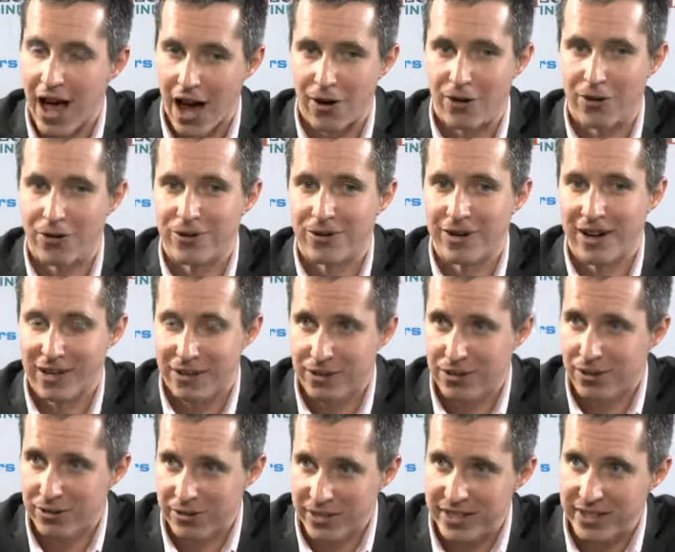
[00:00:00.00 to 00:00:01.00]
Alors la
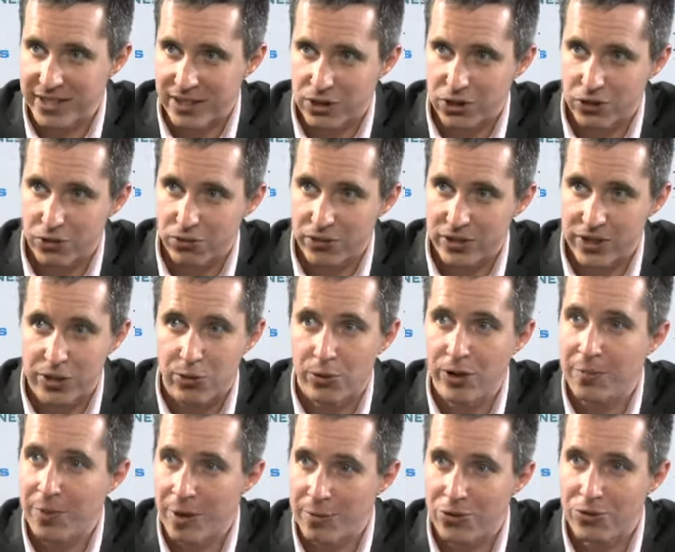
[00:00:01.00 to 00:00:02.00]
grande distinction, c'est qu'on
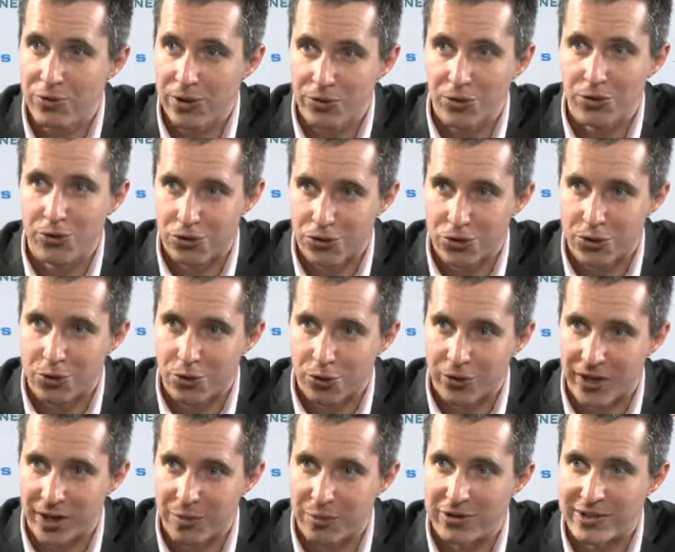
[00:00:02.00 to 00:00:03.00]
n'a pas besoin de notions
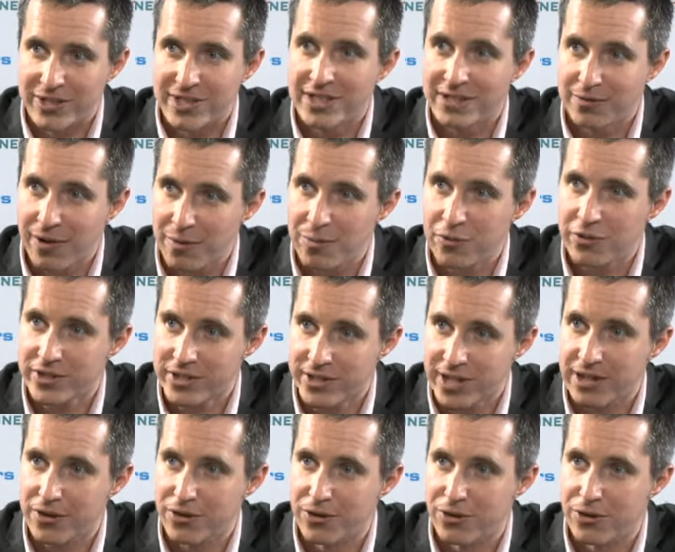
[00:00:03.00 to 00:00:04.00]
comptables. C'est vraiment
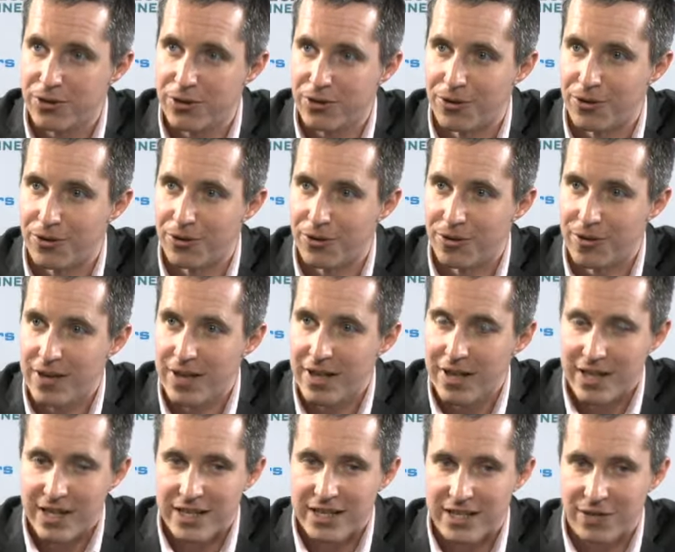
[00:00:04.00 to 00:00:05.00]
ça le
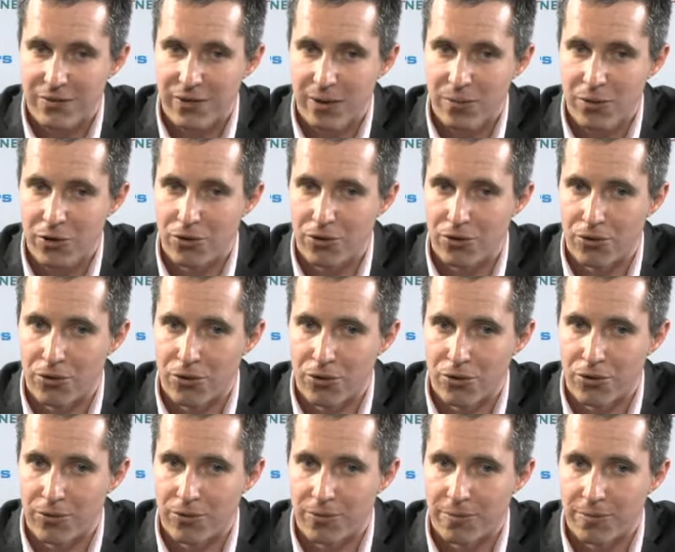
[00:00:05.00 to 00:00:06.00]
c'est vraiment
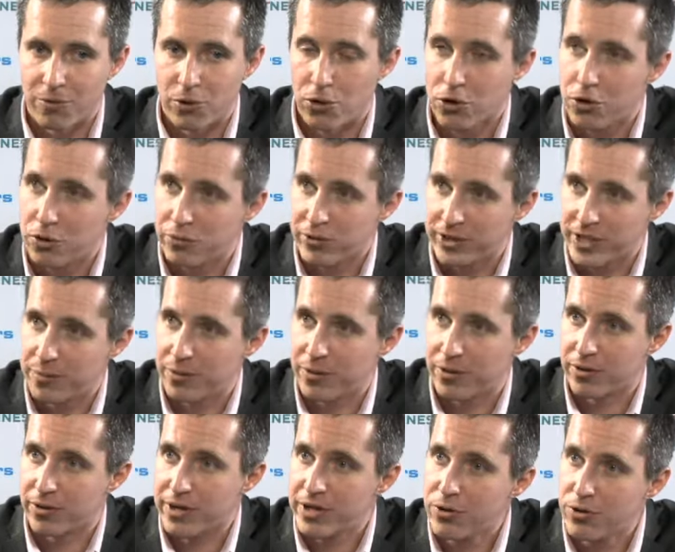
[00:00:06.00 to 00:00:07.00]
le, concept
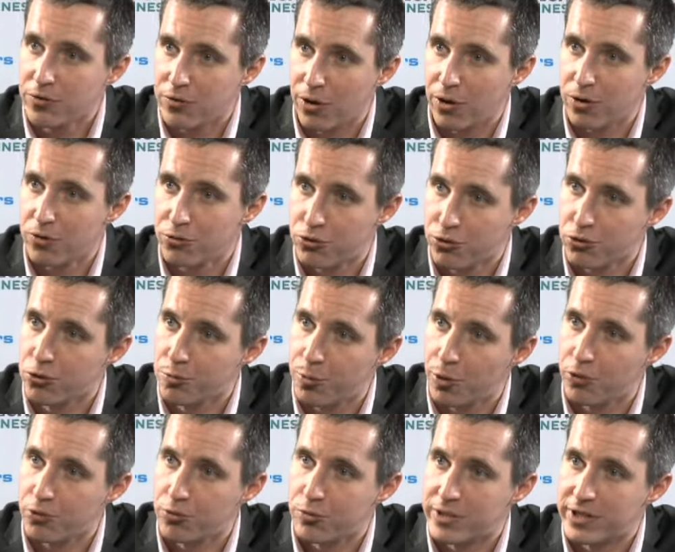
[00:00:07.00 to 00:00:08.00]
innovant du,
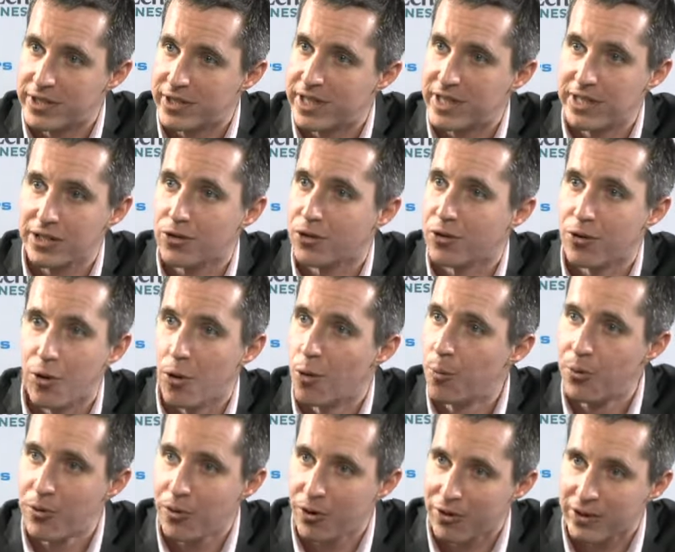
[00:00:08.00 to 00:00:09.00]
produit. C'est-à-dire qu'on
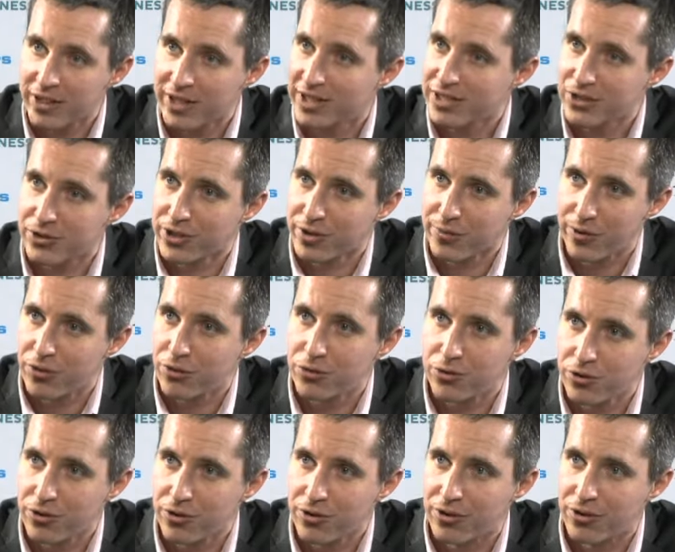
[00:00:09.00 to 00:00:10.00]
peut rentrer sans avoir
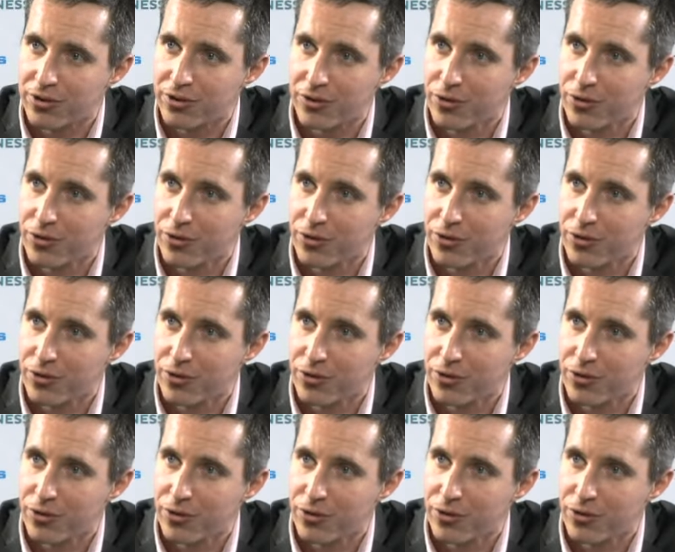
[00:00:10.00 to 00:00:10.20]
aucune, euh,